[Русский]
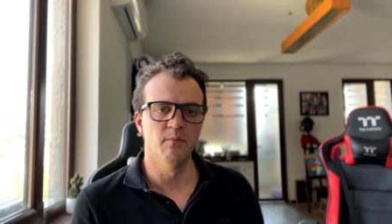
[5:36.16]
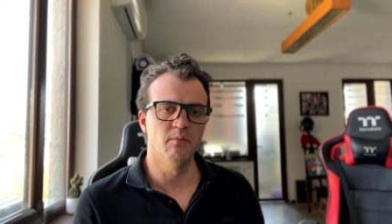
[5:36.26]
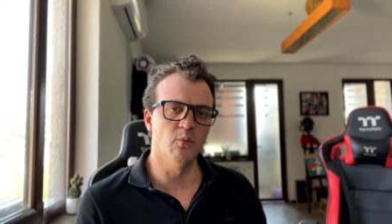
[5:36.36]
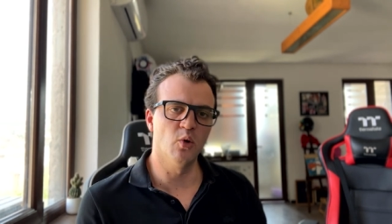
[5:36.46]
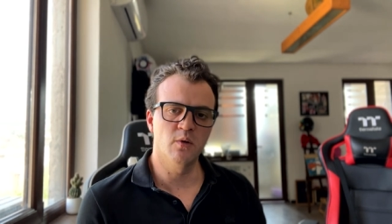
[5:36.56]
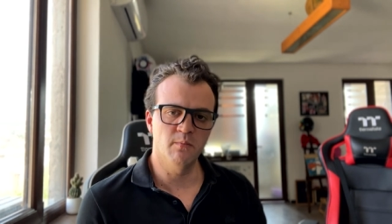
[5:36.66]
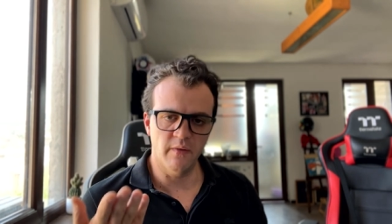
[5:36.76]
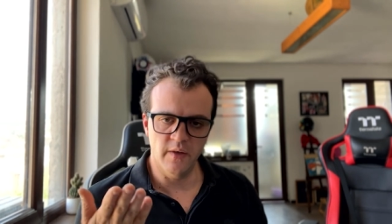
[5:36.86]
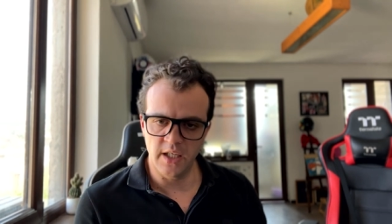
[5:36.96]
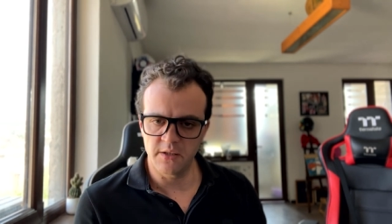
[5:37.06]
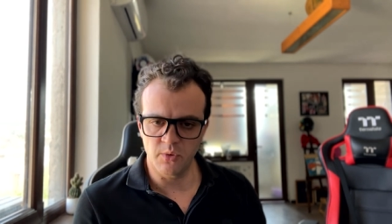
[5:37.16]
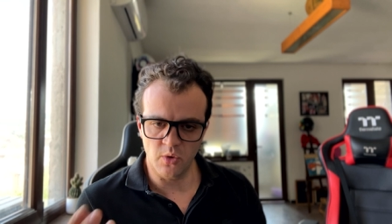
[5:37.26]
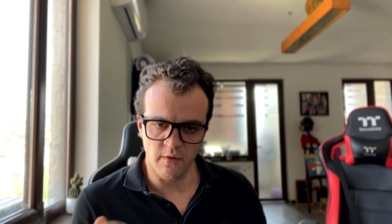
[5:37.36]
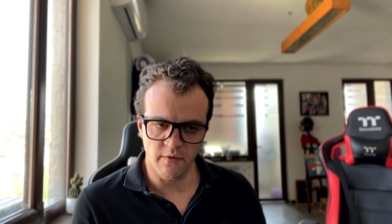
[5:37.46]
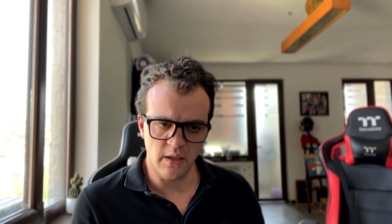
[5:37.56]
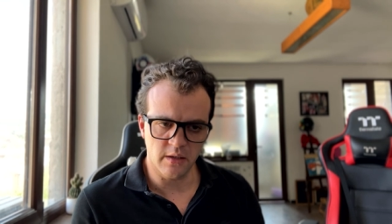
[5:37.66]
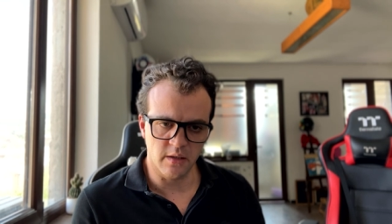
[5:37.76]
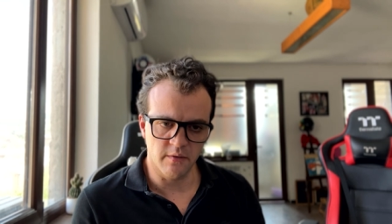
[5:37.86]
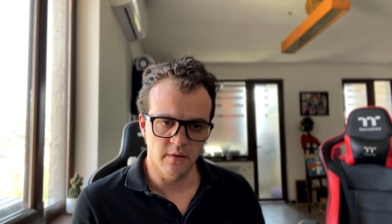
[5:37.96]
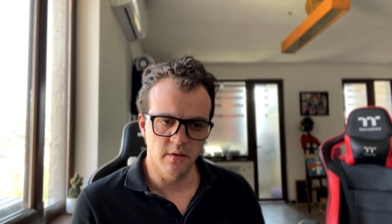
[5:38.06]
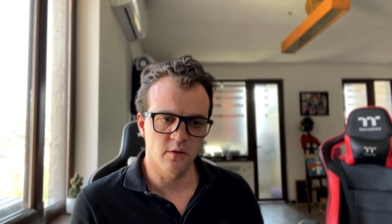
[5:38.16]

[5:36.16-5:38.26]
могут повлиять много факторов,